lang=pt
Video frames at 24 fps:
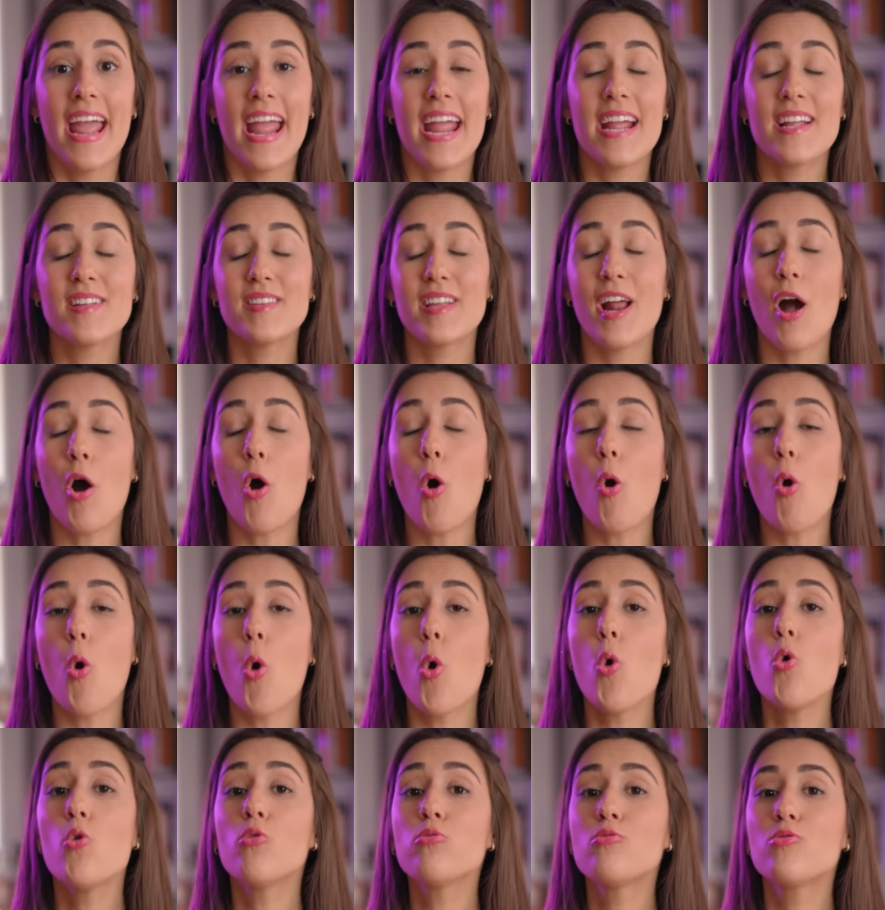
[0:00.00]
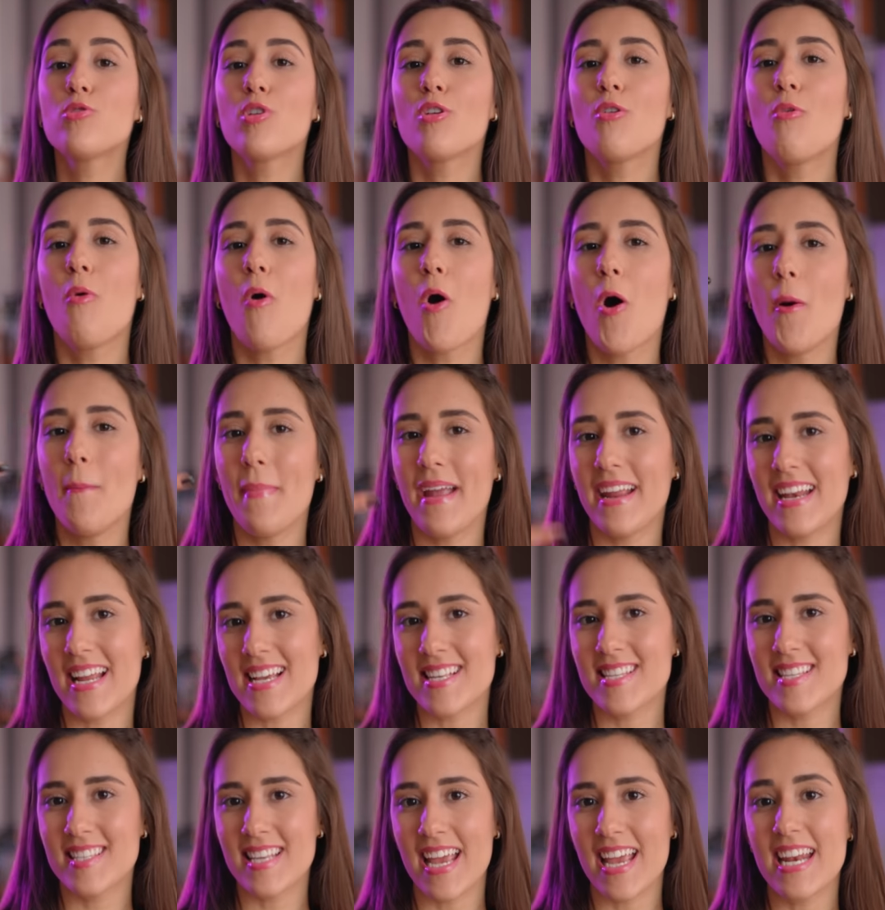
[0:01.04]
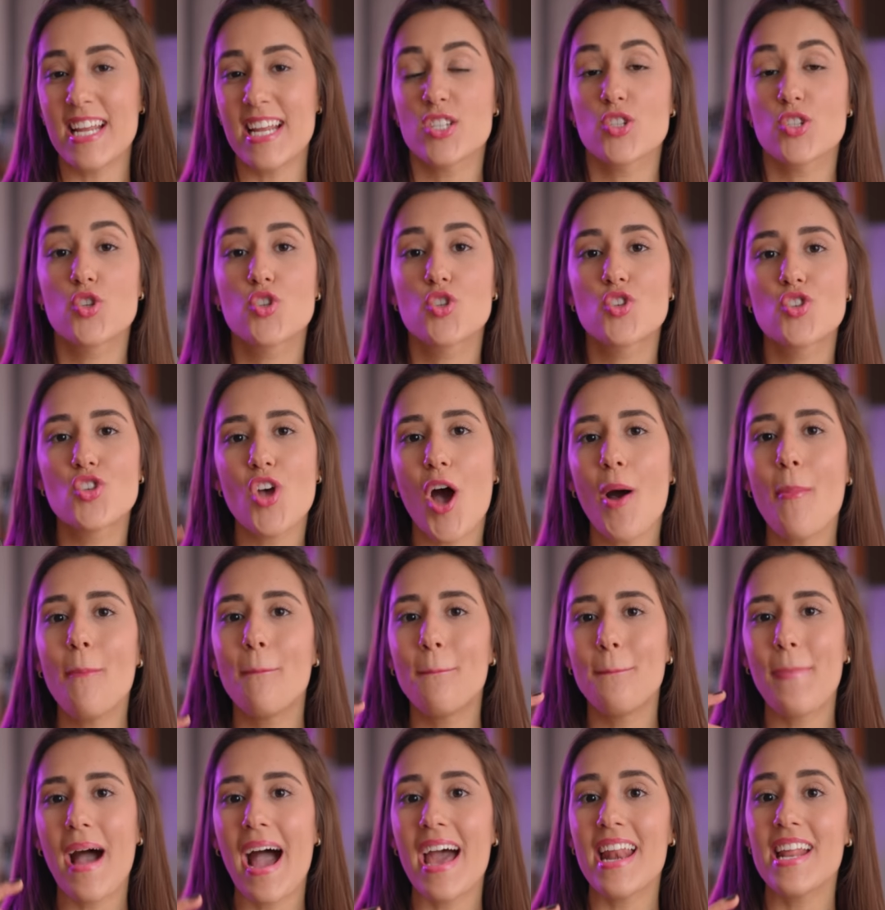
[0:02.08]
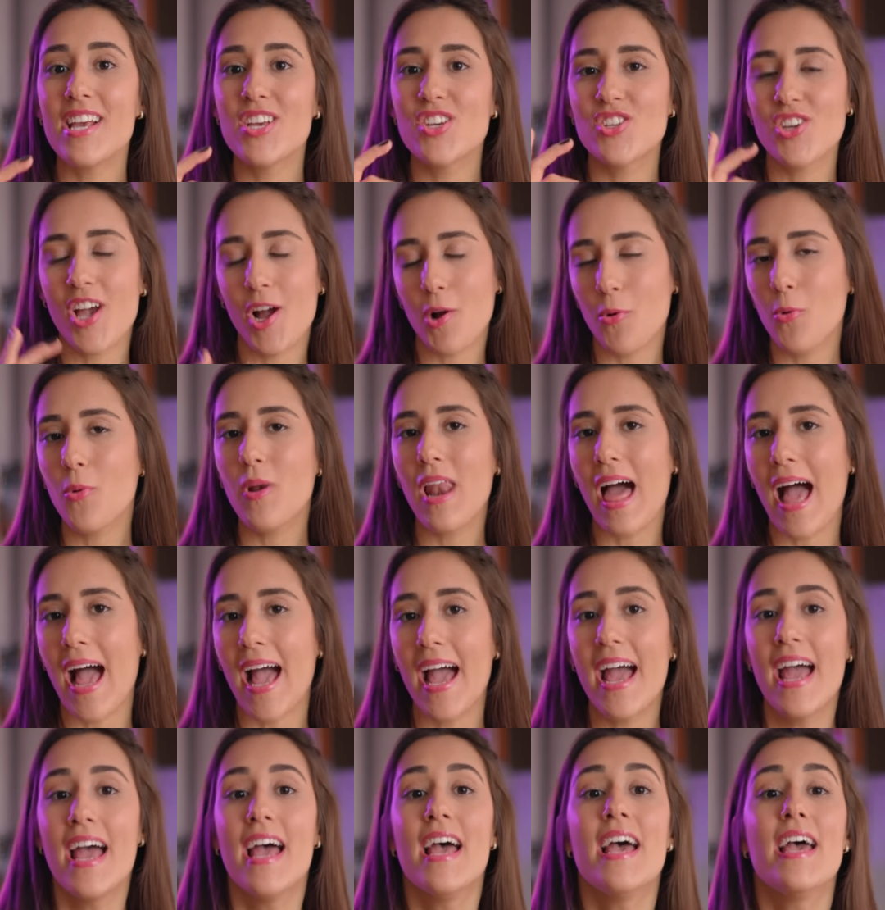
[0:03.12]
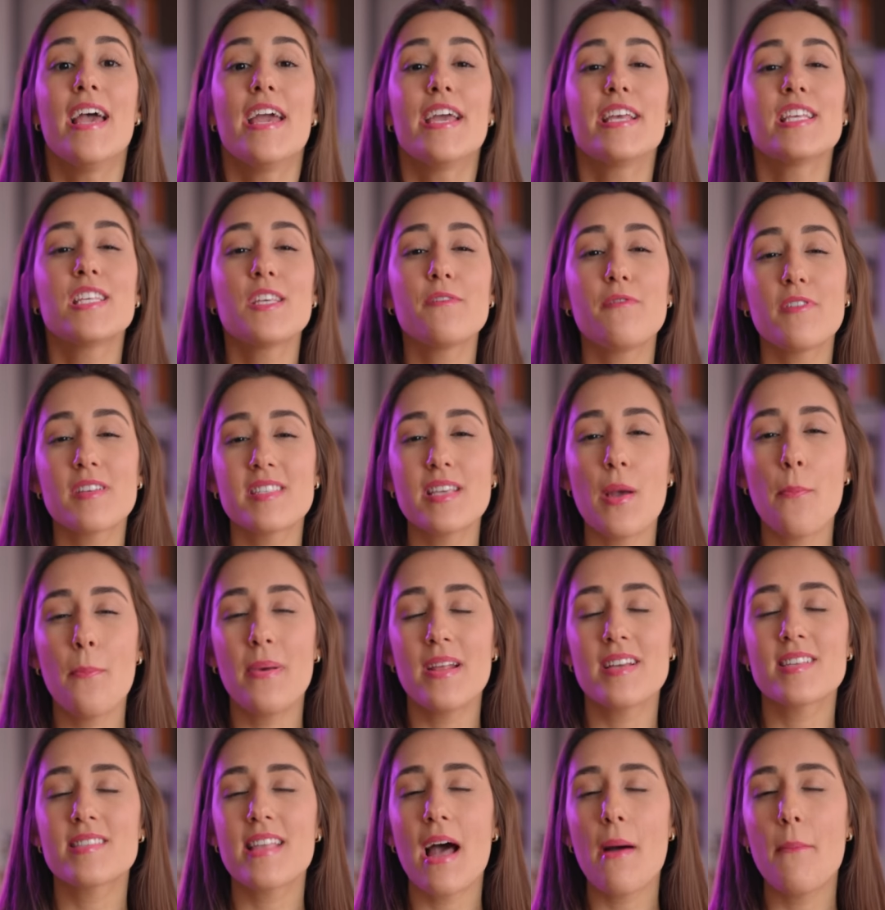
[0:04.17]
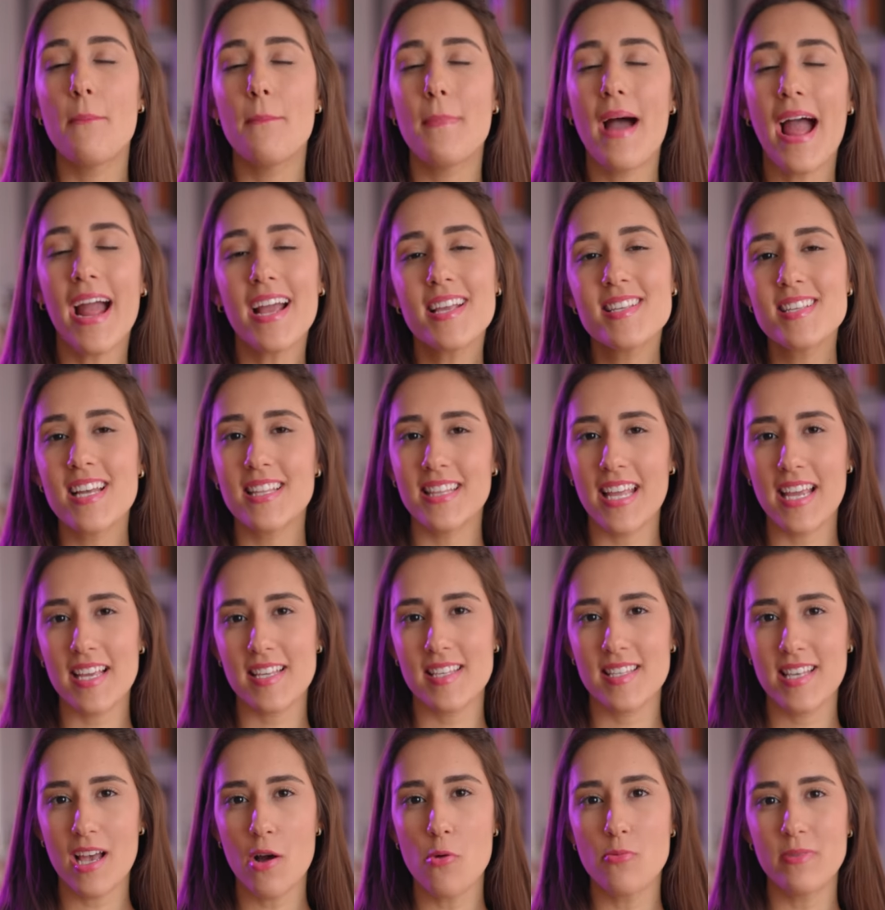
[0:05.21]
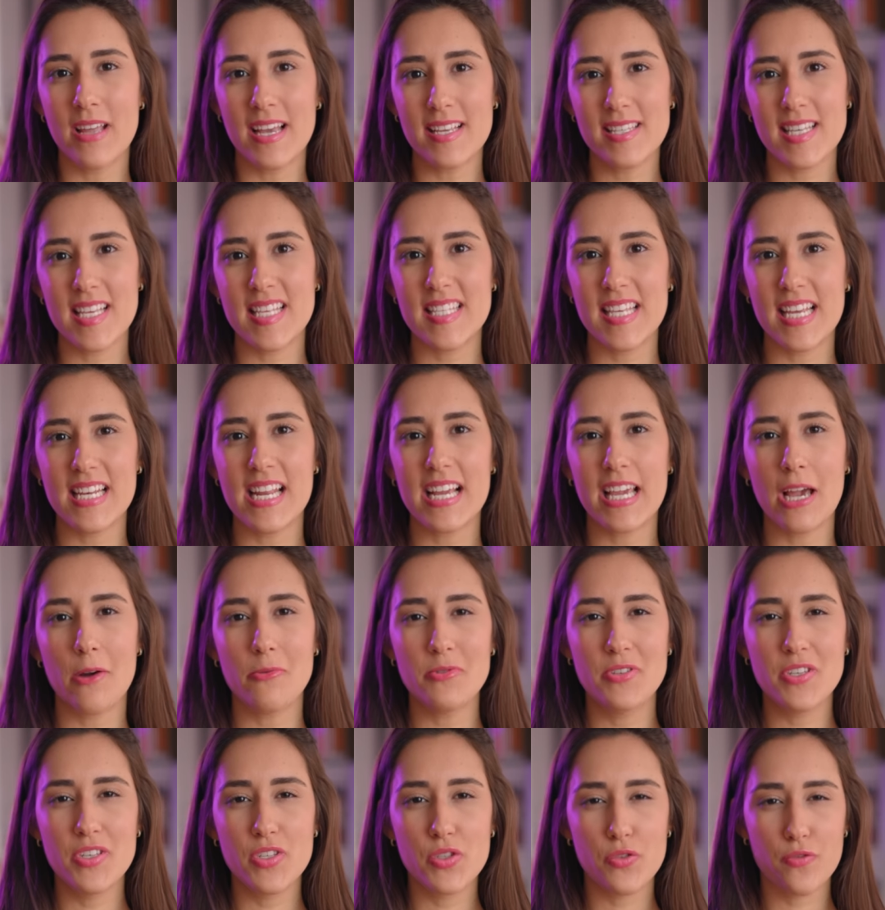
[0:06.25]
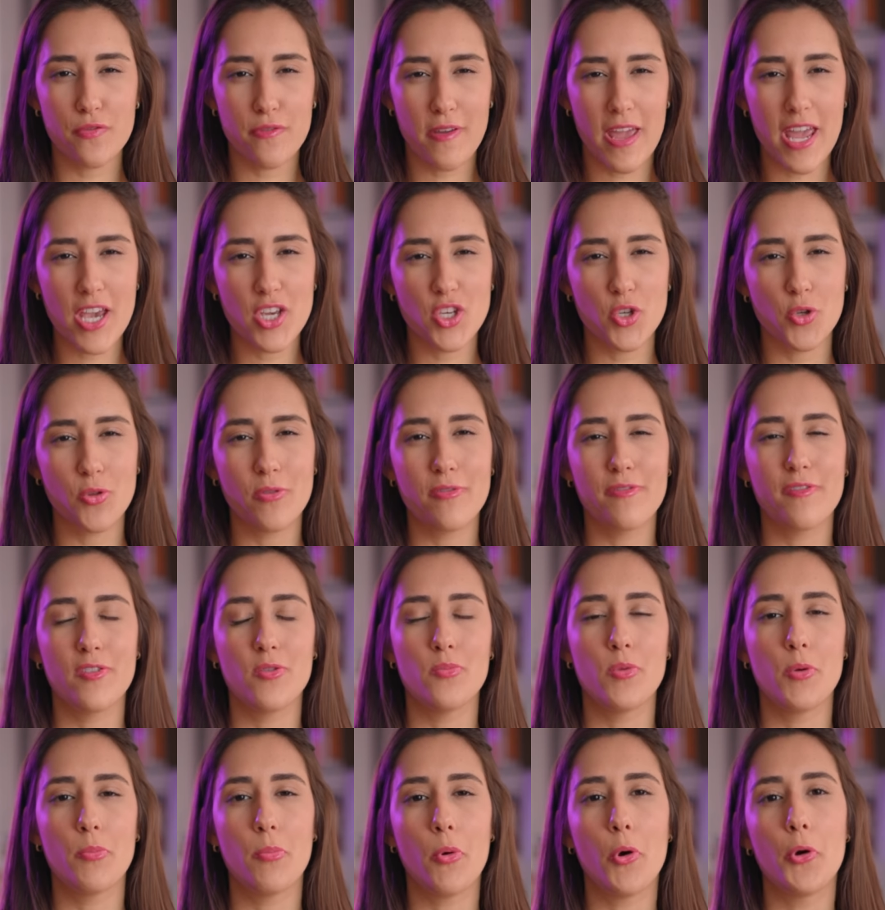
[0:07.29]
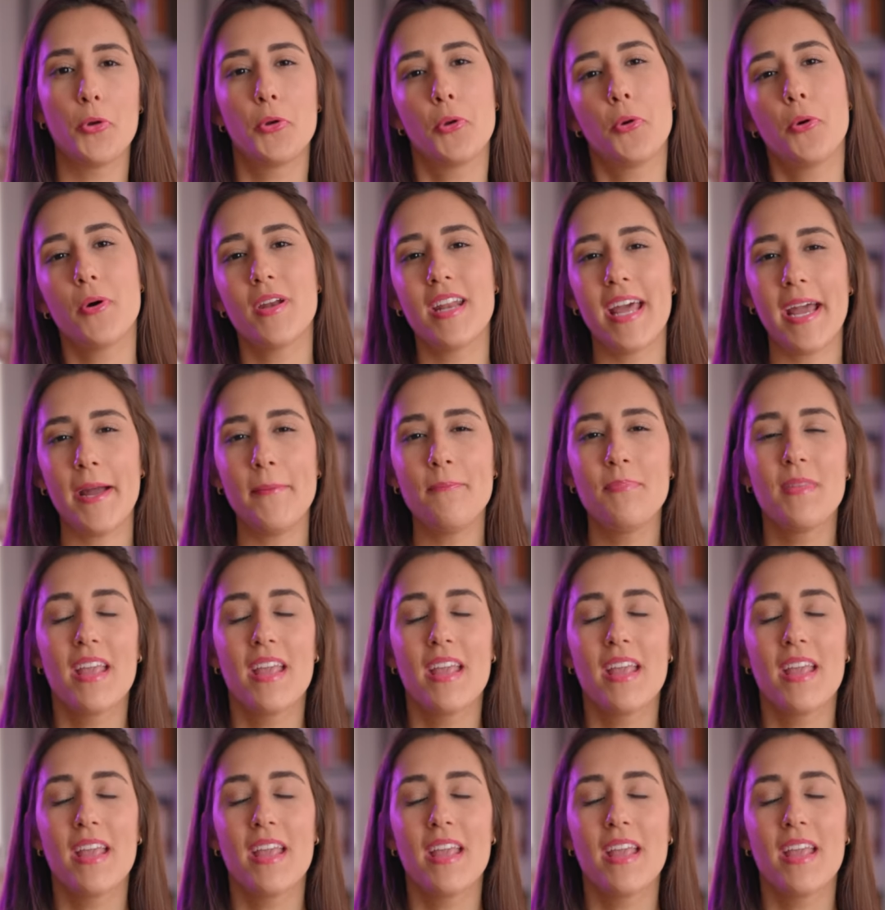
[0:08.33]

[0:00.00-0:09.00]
Entra outro homem na cena só para ejacular. E se você prestar mais atenção nessa cena que é o desfecho do filme pornô, né?